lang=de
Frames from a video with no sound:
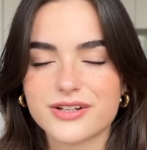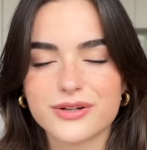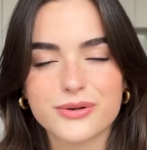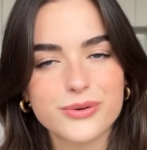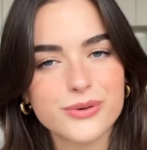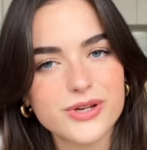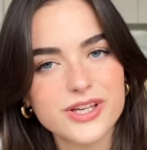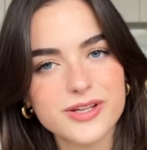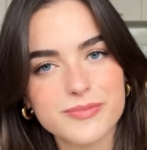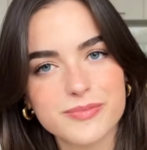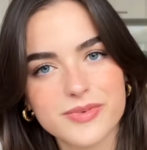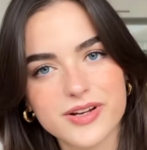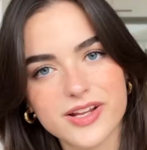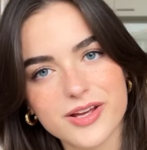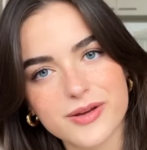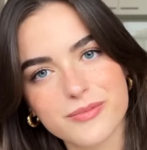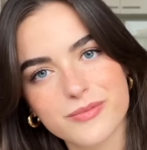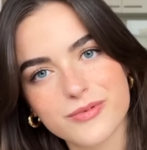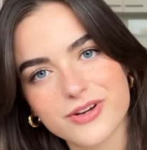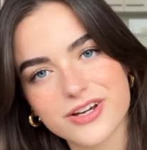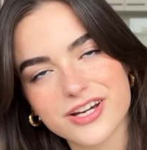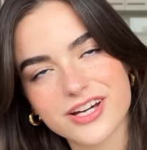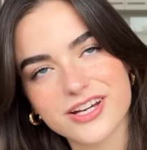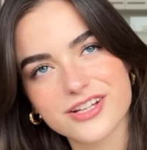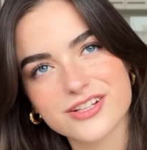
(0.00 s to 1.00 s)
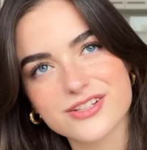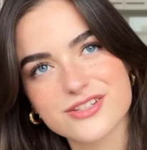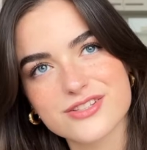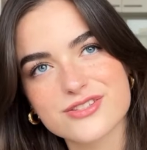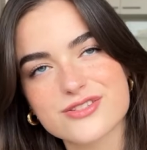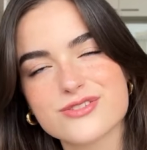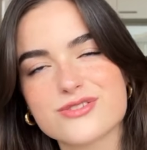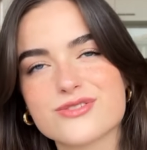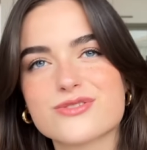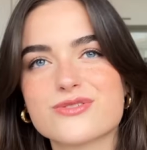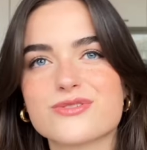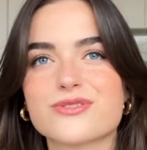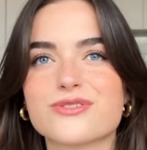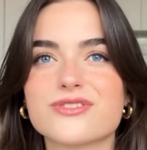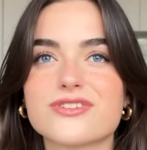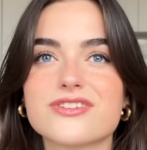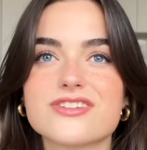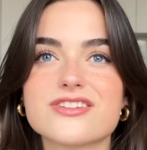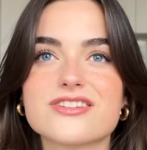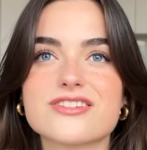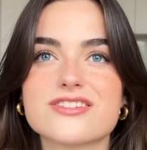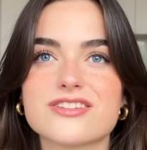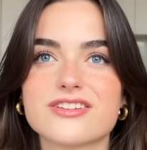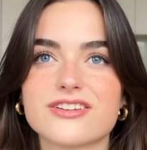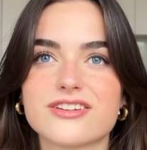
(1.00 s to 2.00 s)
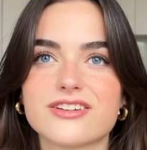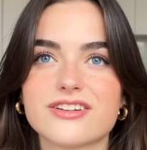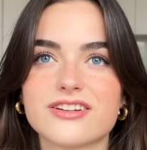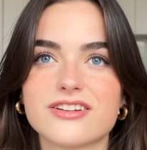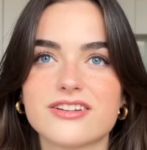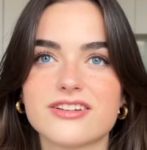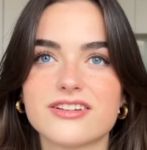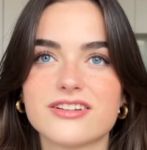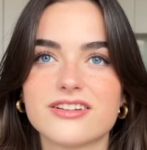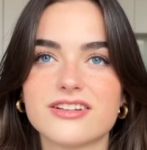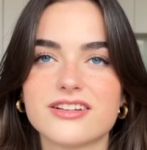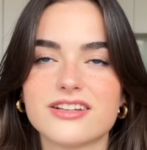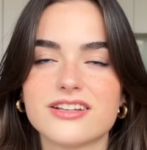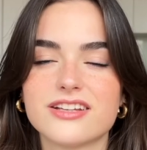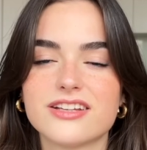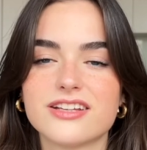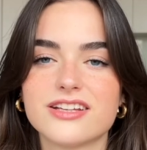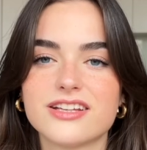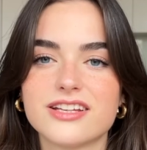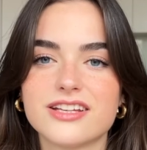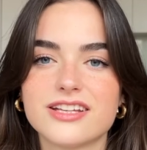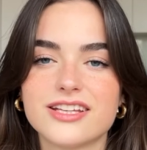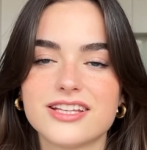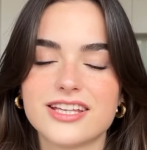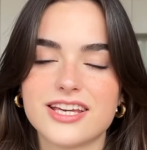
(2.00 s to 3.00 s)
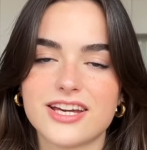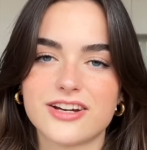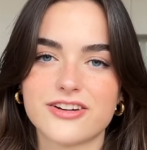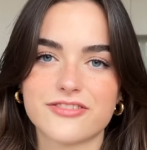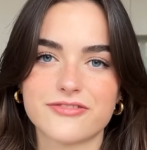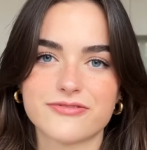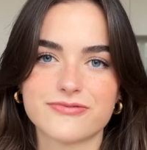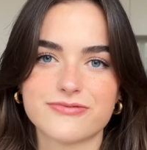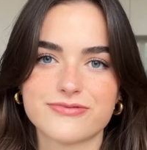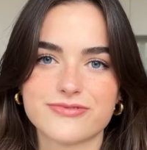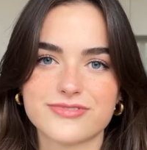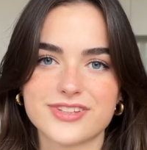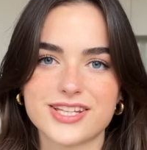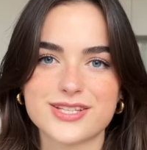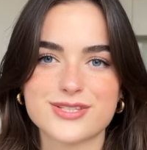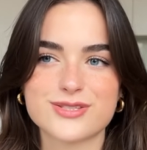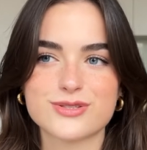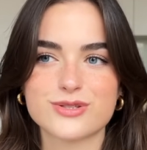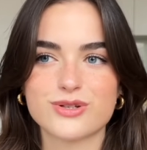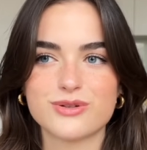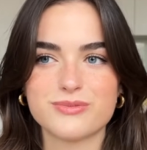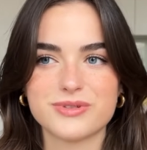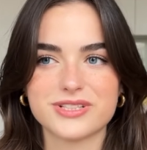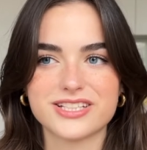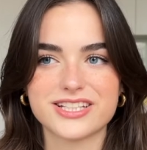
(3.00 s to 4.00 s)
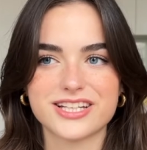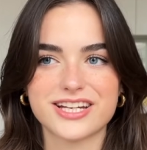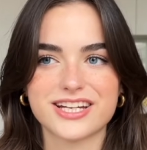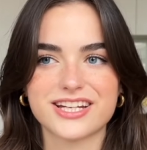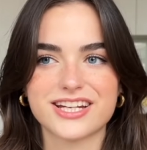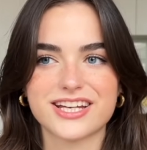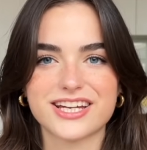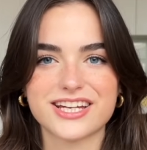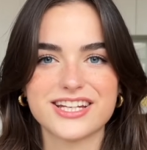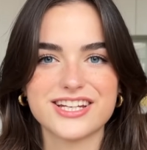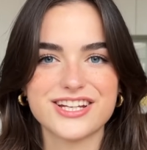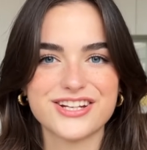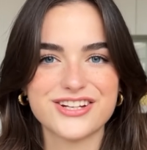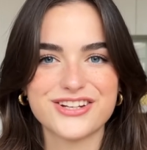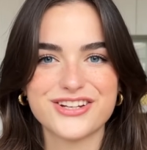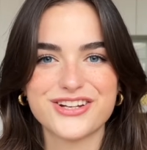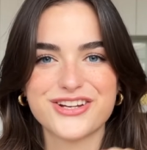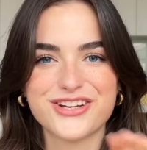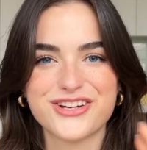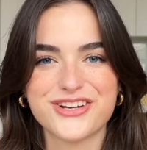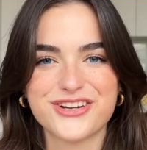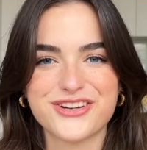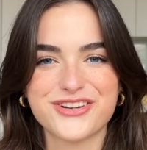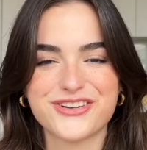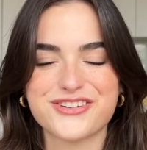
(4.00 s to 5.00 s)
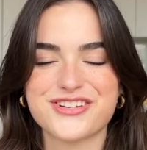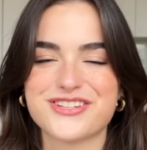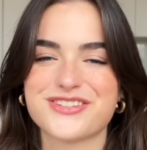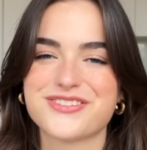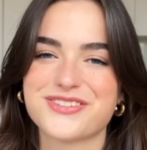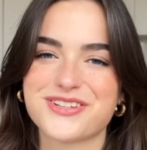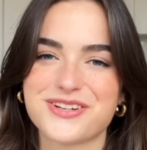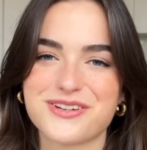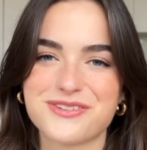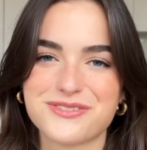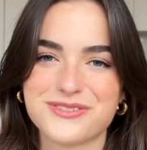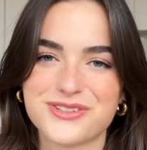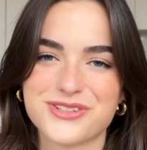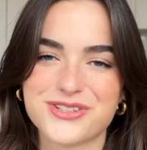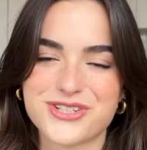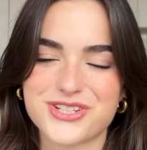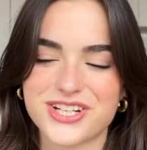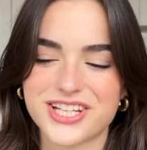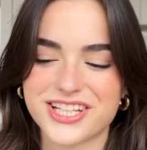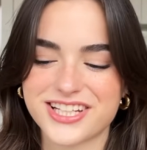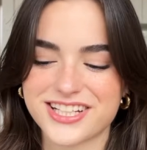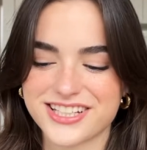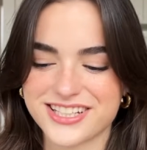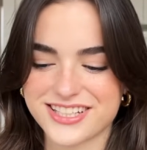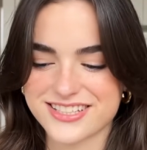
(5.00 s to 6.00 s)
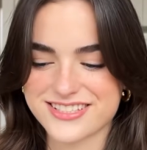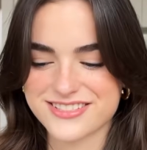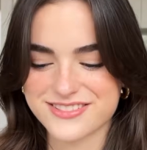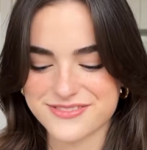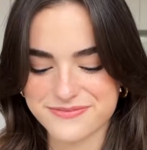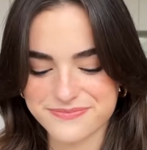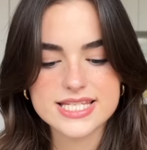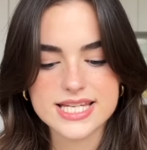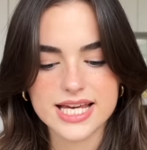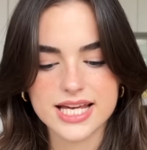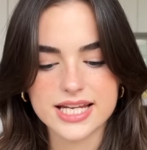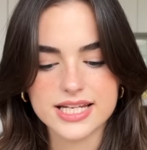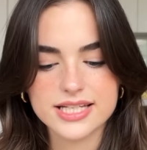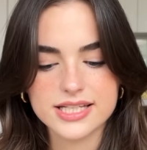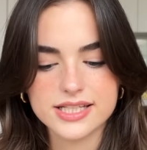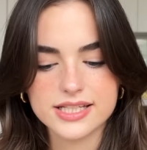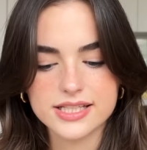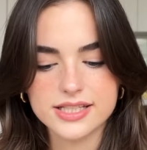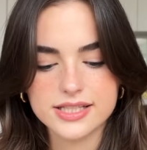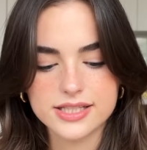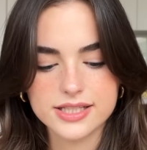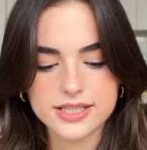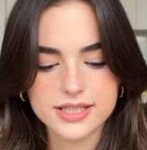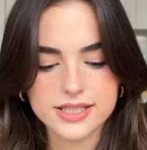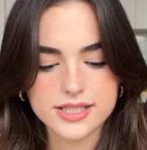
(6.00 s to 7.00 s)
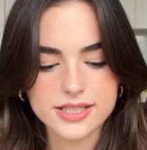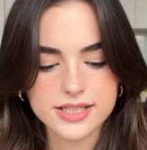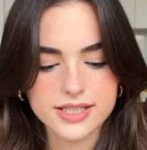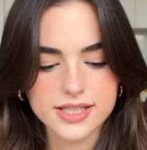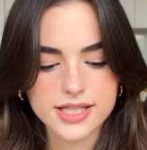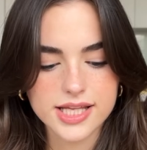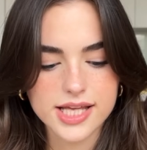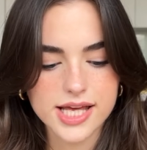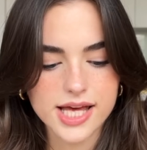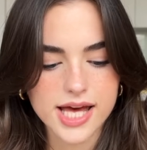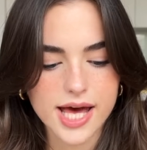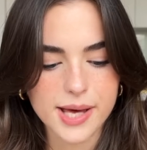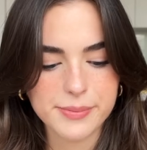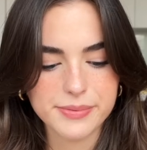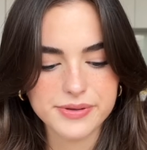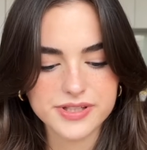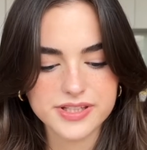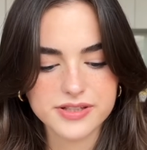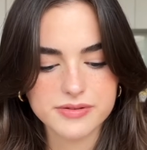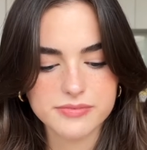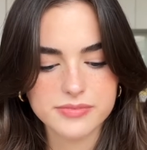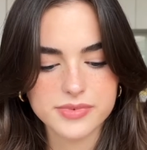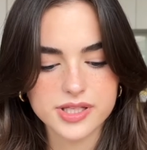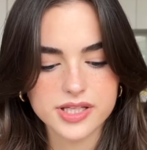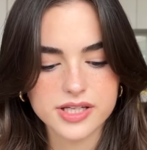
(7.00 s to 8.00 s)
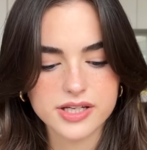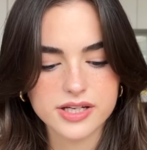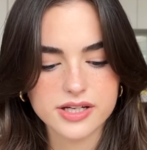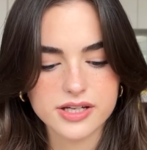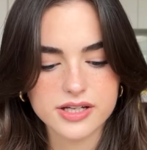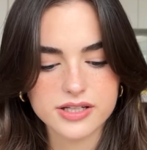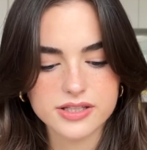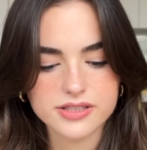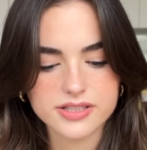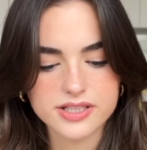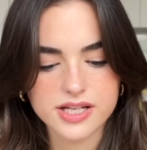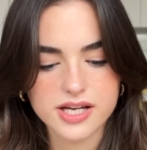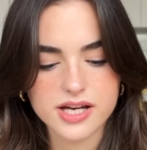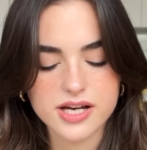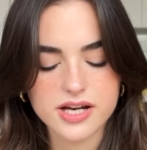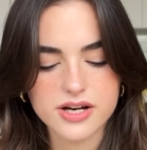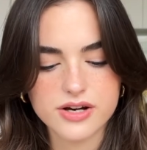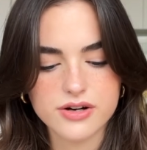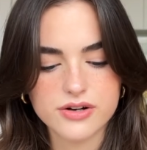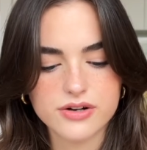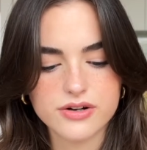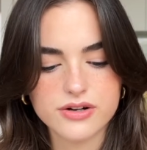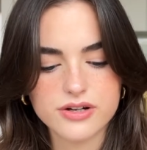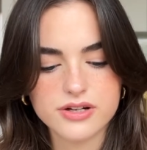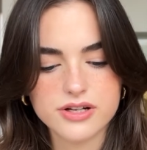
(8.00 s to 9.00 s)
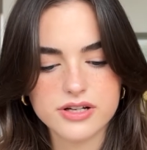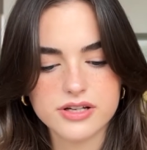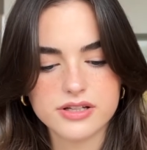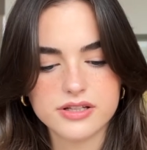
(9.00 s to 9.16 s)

ruhig bleiben kannst und äh, ja, das soll mich daran erinnern und deswegen habe ich das stechen lassen. Dann habe ich mir da auch,